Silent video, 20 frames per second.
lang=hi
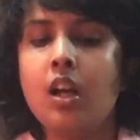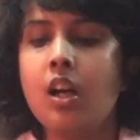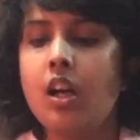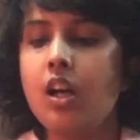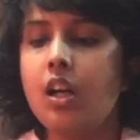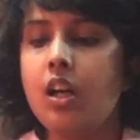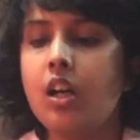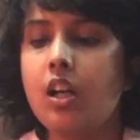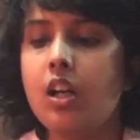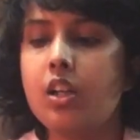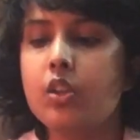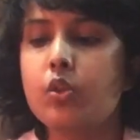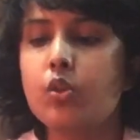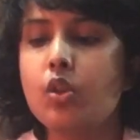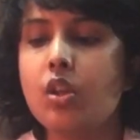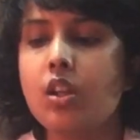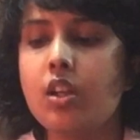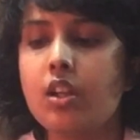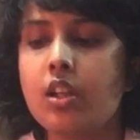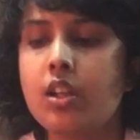आ,
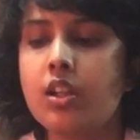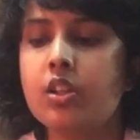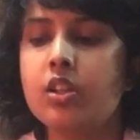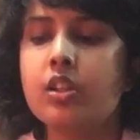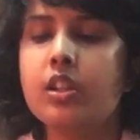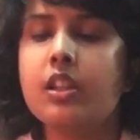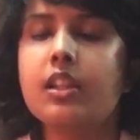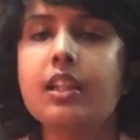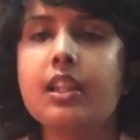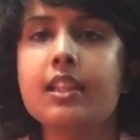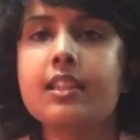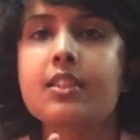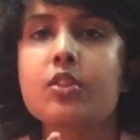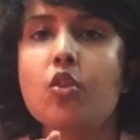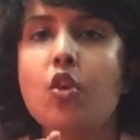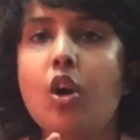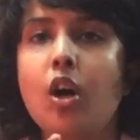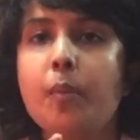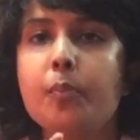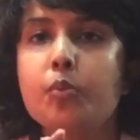आ,
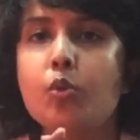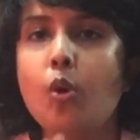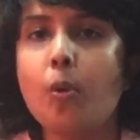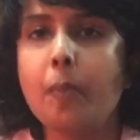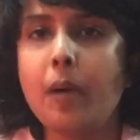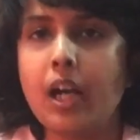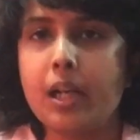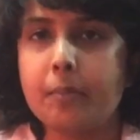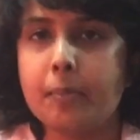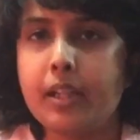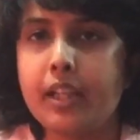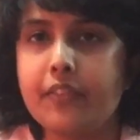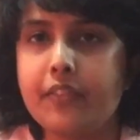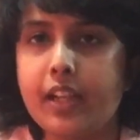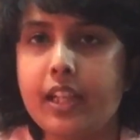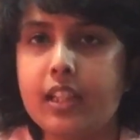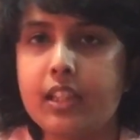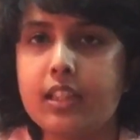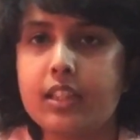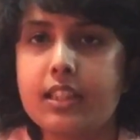इसको हम दो पार्ट में
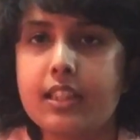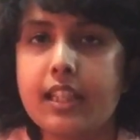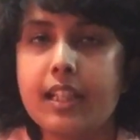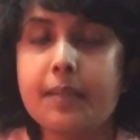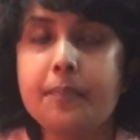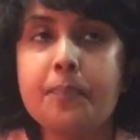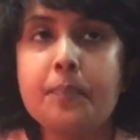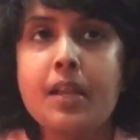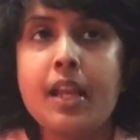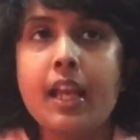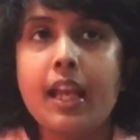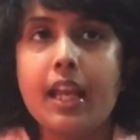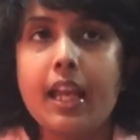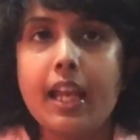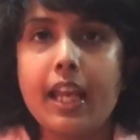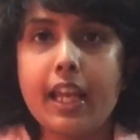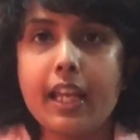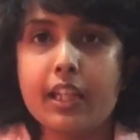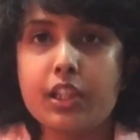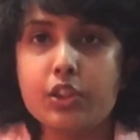डिवाइड करते हैं
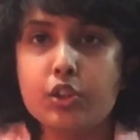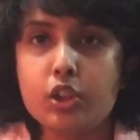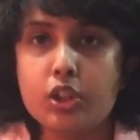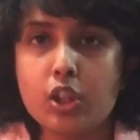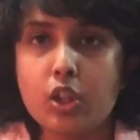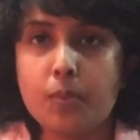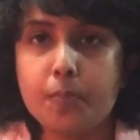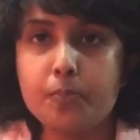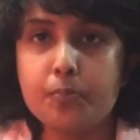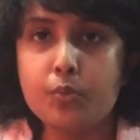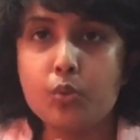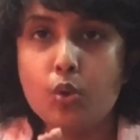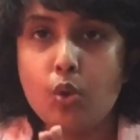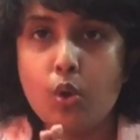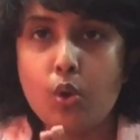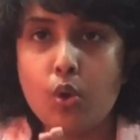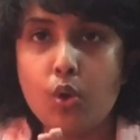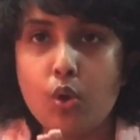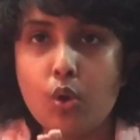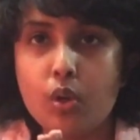एक जब
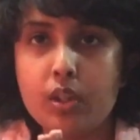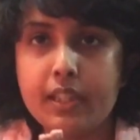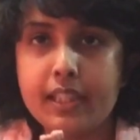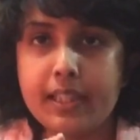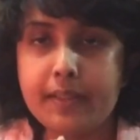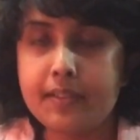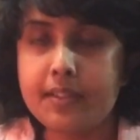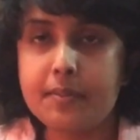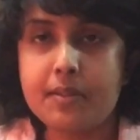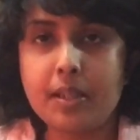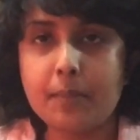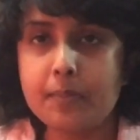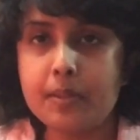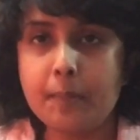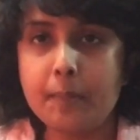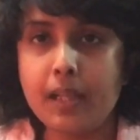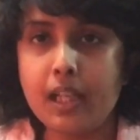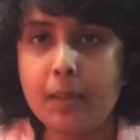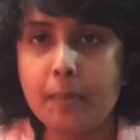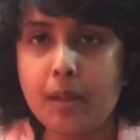दो सबसे
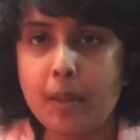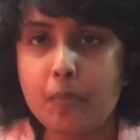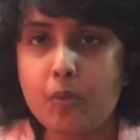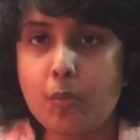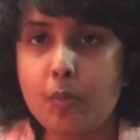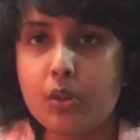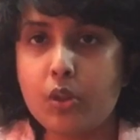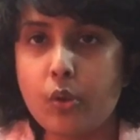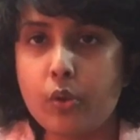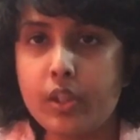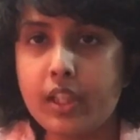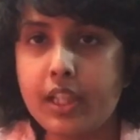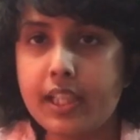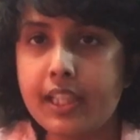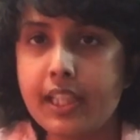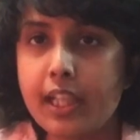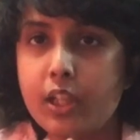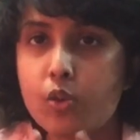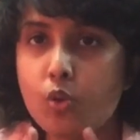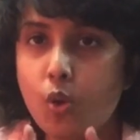पहले मैं आपको बताऊंगी कि
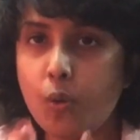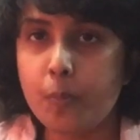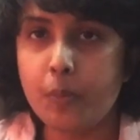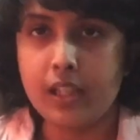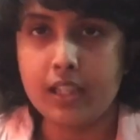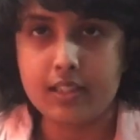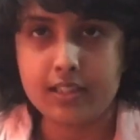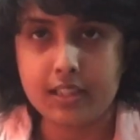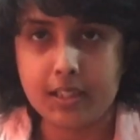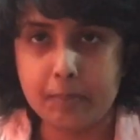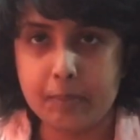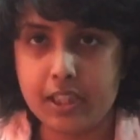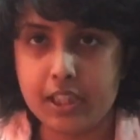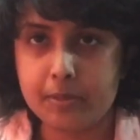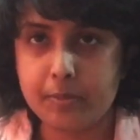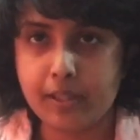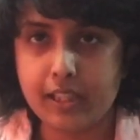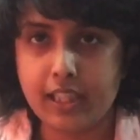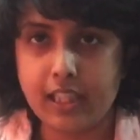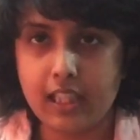ये दो प्लेयर्स के बीच
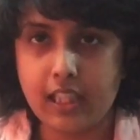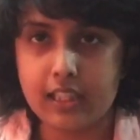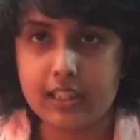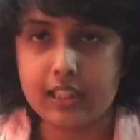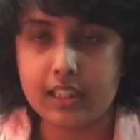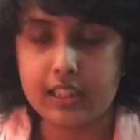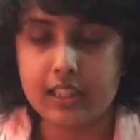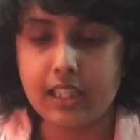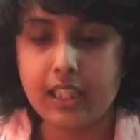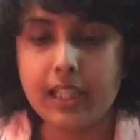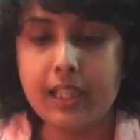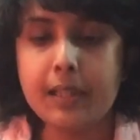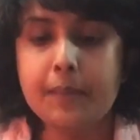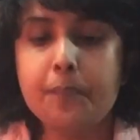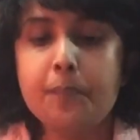में खेला जाता है